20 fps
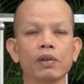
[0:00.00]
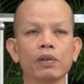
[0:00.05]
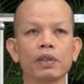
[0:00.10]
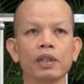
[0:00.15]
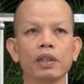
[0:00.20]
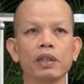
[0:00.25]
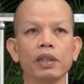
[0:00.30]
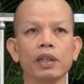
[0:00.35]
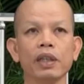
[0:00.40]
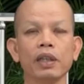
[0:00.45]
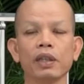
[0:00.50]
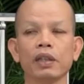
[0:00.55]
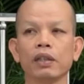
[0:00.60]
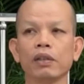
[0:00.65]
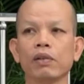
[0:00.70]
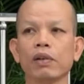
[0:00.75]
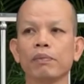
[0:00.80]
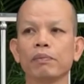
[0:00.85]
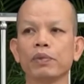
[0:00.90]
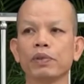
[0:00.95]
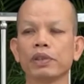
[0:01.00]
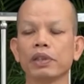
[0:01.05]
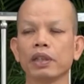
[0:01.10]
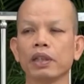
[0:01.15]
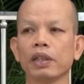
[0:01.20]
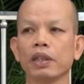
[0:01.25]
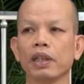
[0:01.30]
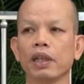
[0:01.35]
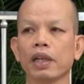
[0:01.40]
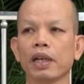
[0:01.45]
เขาสติหรือว่าหมู
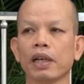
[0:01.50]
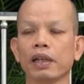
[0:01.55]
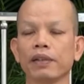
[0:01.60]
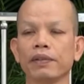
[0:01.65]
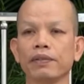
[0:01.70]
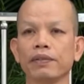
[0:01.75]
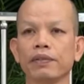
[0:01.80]
ซึกนี่แหละ